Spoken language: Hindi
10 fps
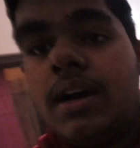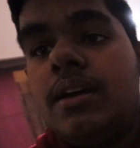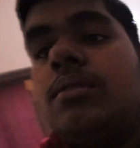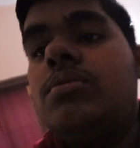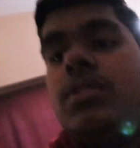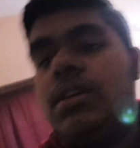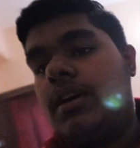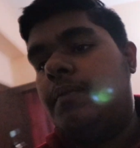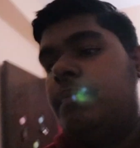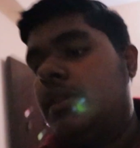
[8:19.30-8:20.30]
आया हूँ ठीक
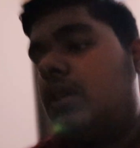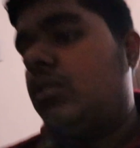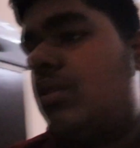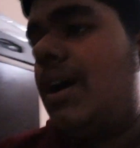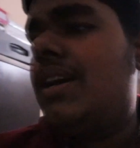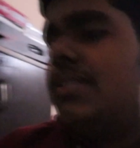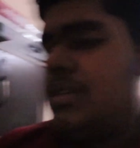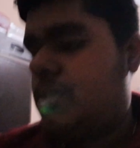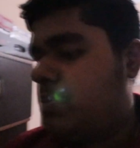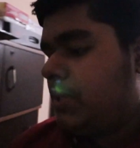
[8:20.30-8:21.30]
है तो आज जस्ट